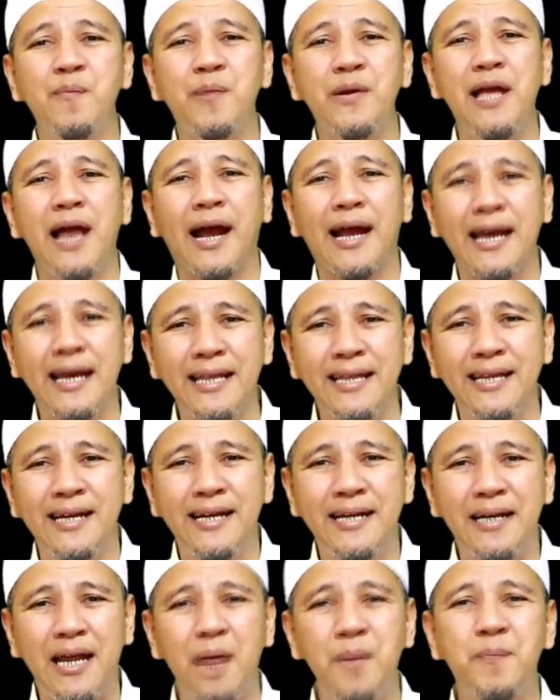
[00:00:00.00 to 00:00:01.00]

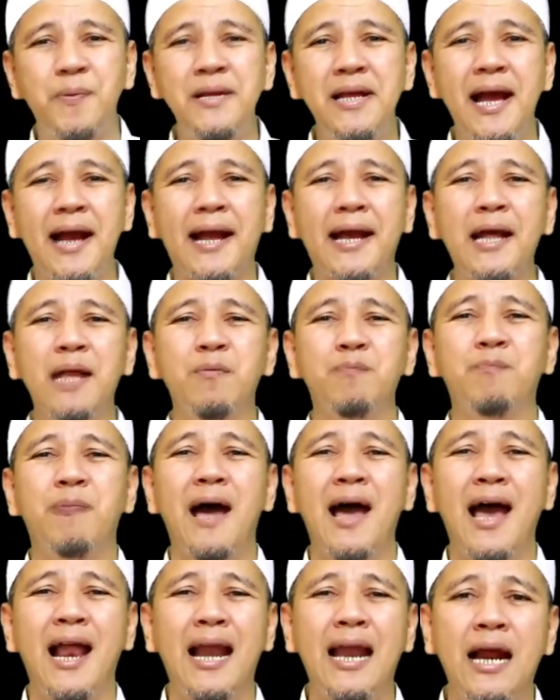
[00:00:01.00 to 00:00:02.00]
penyakit dan penyakit
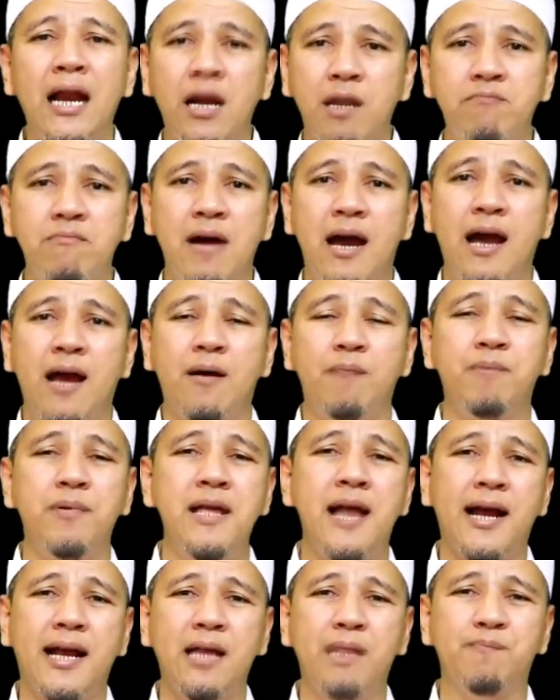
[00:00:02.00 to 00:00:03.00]
paling lemah,
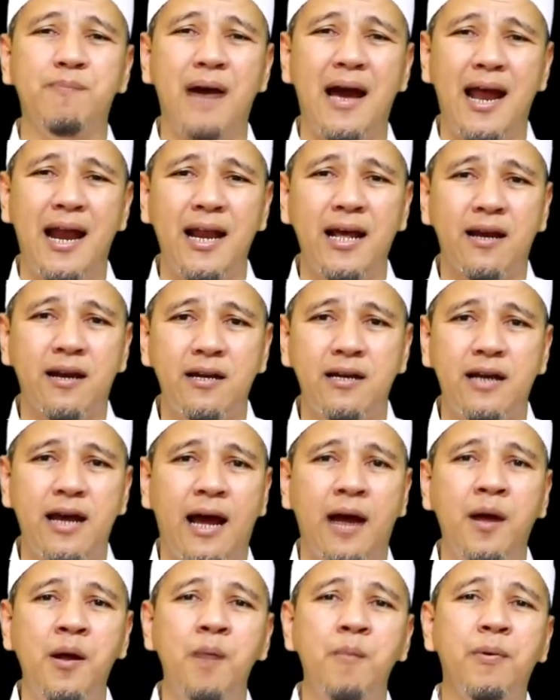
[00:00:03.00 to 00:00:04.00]
penyakit paling
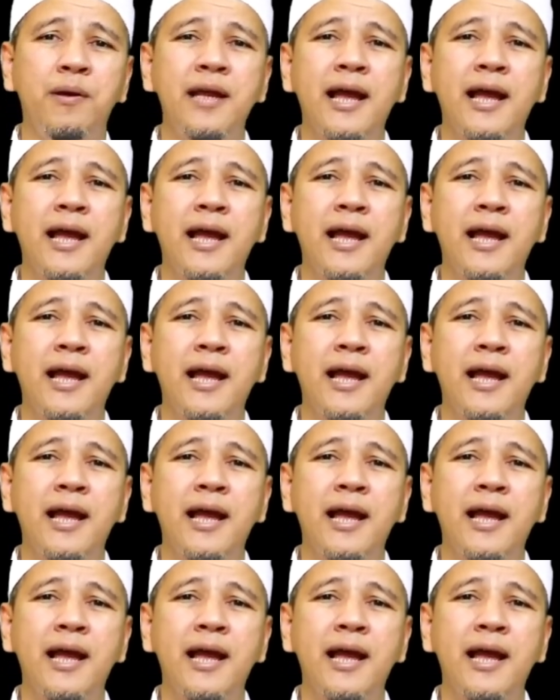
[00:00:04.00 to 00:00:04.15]
rendah,